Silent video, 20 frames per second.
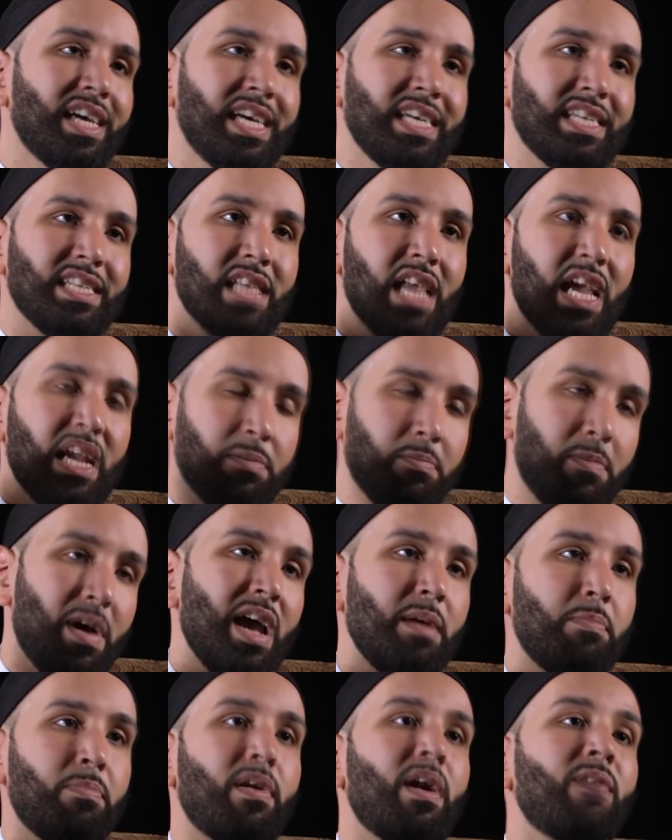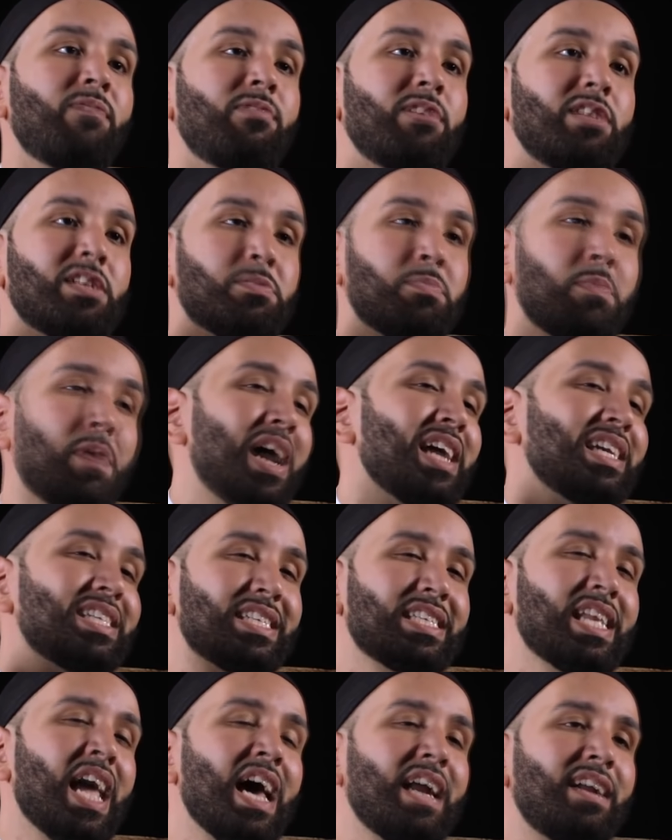над самым низким из моей
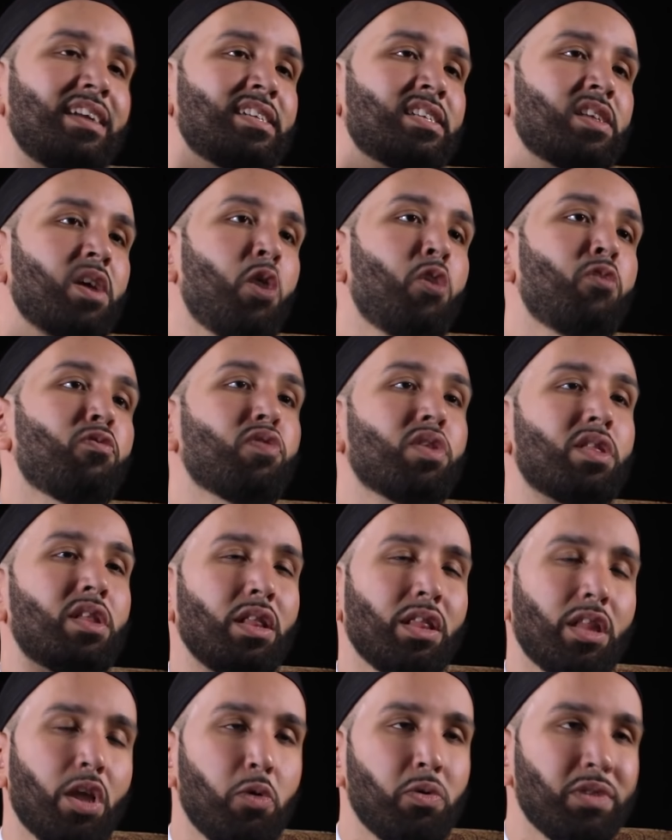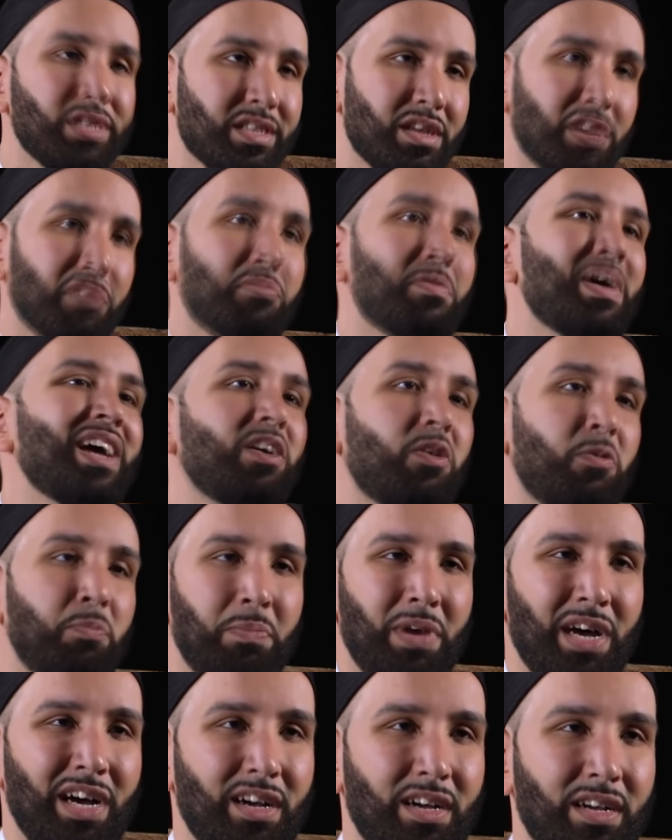общины. Таким образом, Аллах
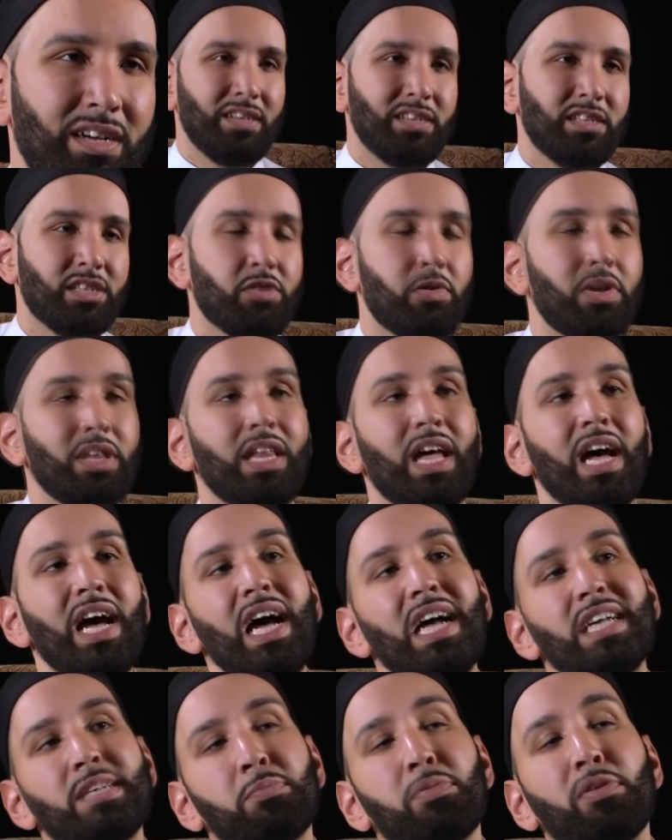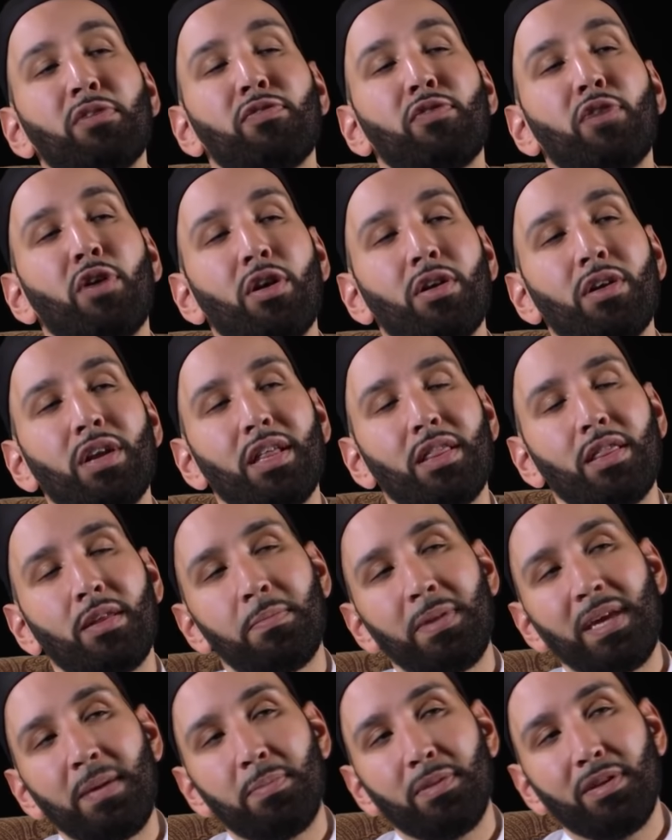предпочел обладателей знания, которые
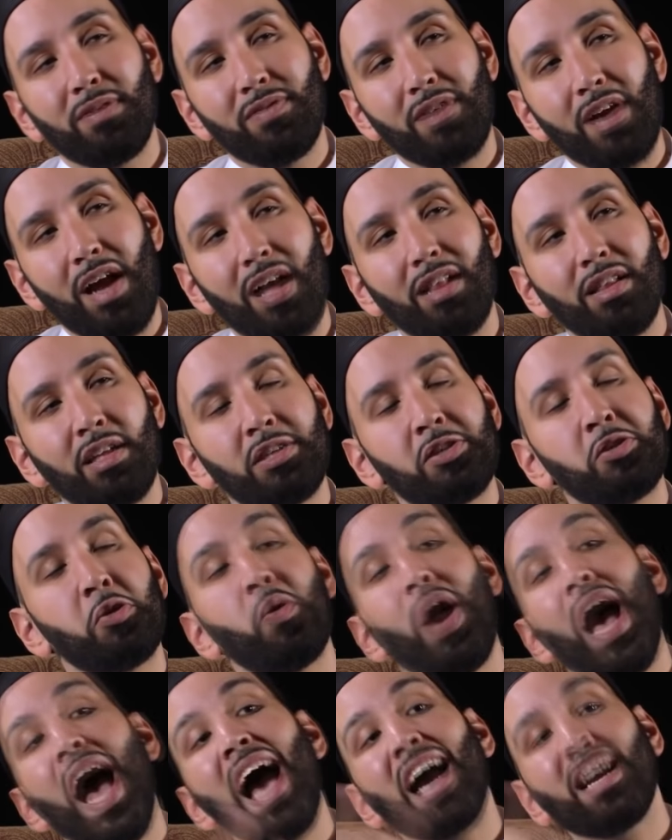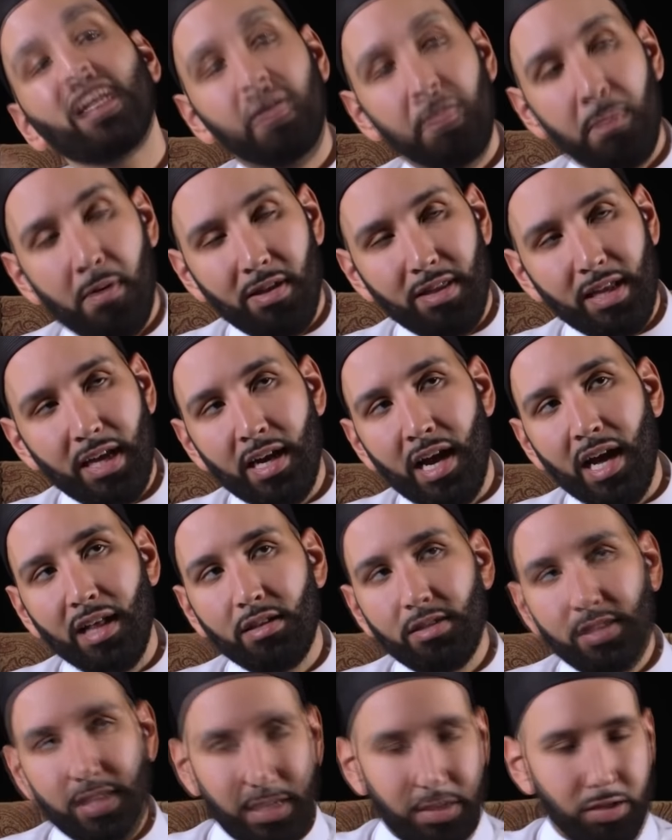поступают согласно своим знаниям,
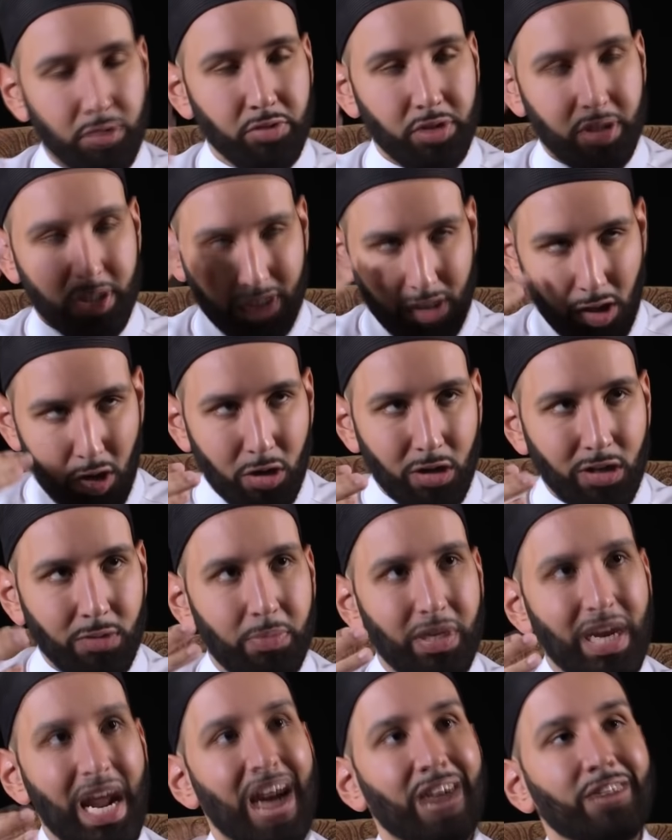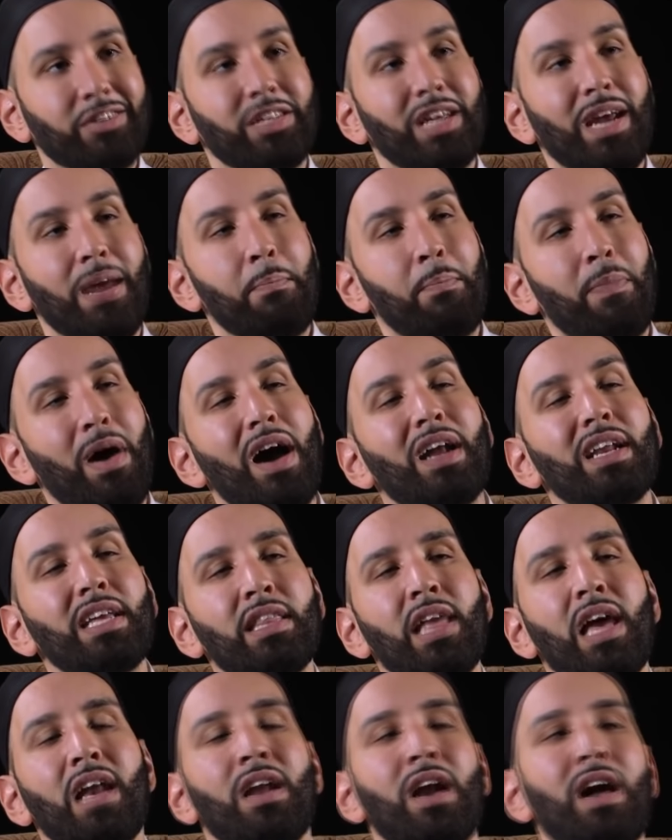которые не просто заучивают, но и
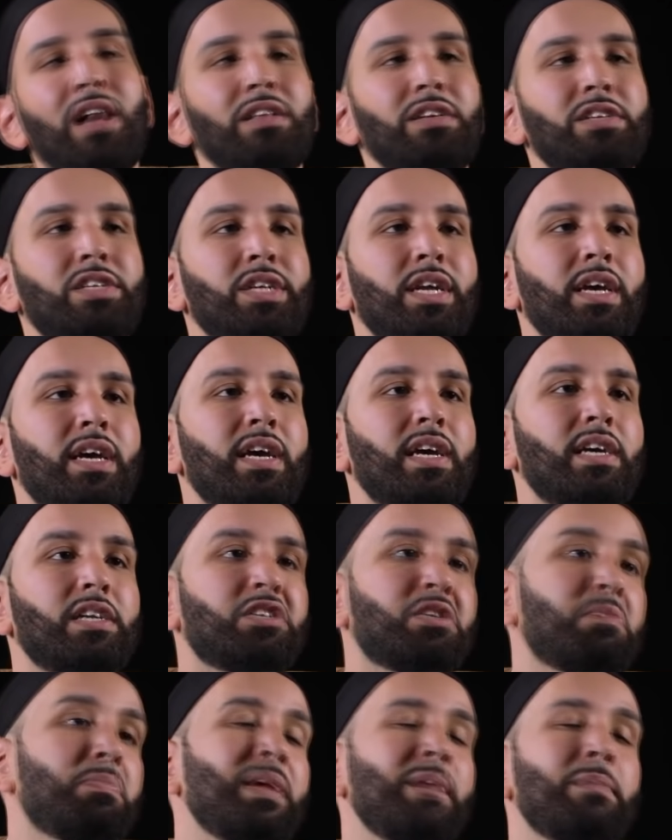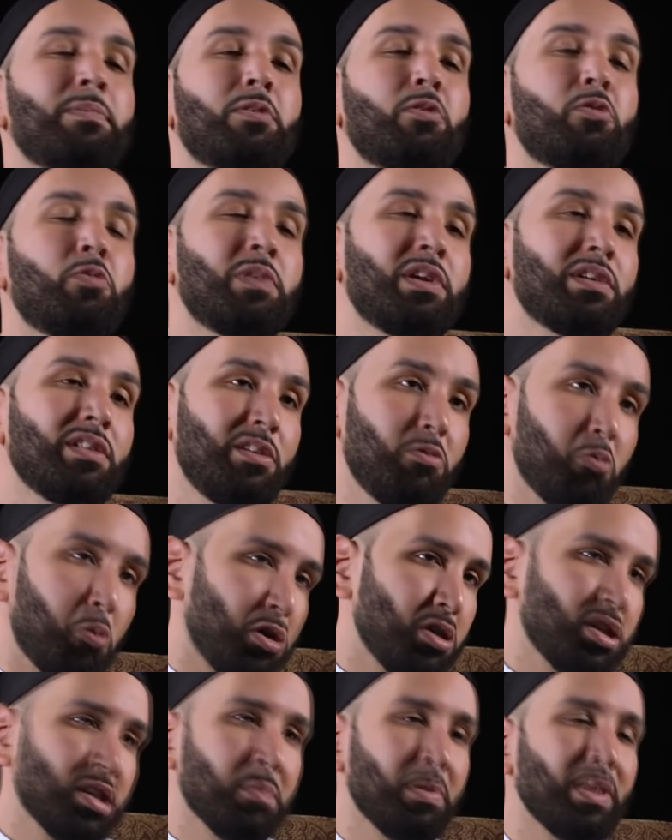олицетворяют это знание над людьми,
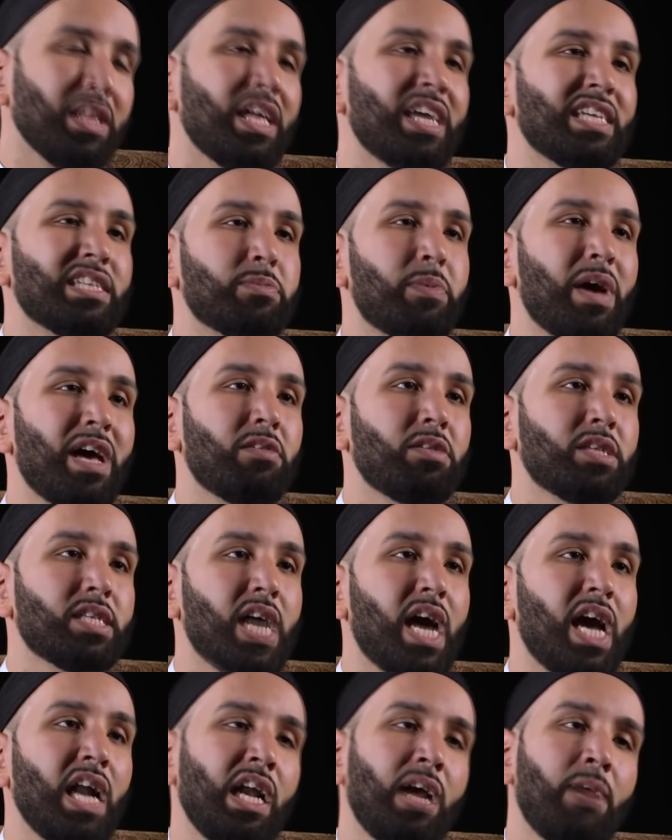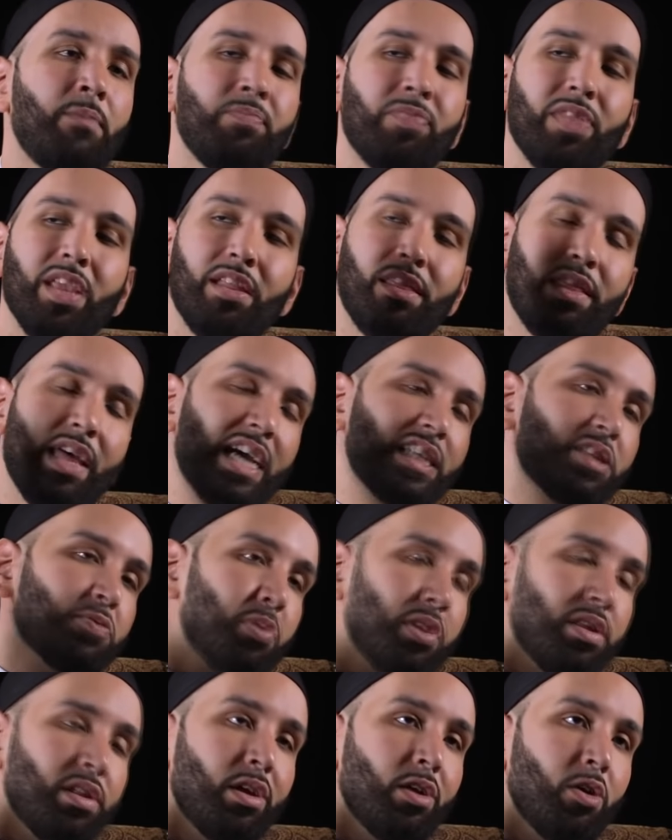которые просто поклоняются
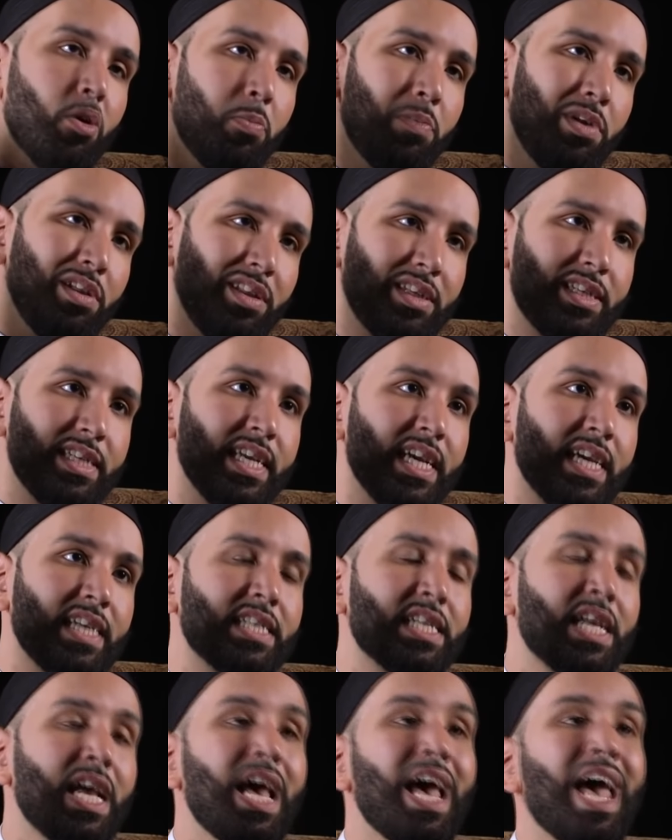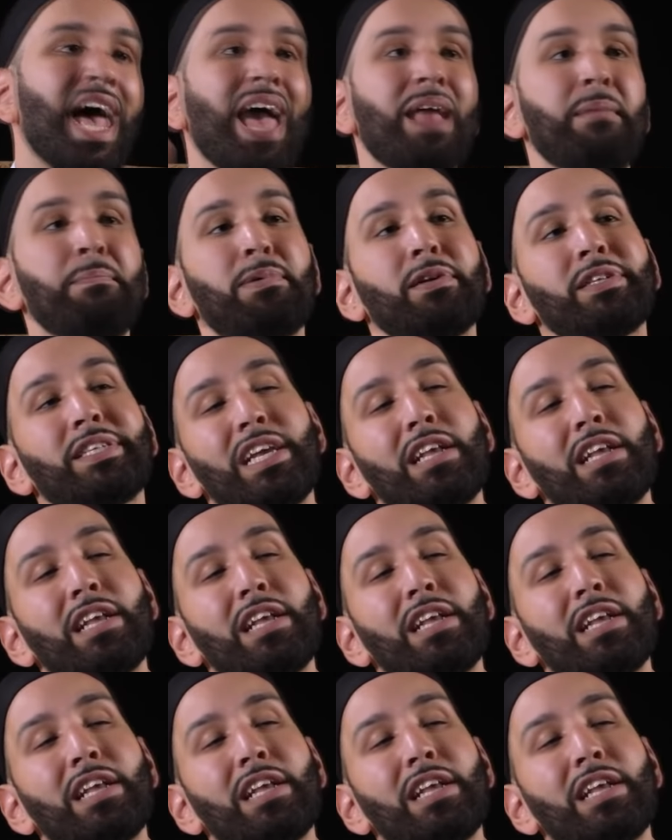Аллаху. Вот в чем заключается их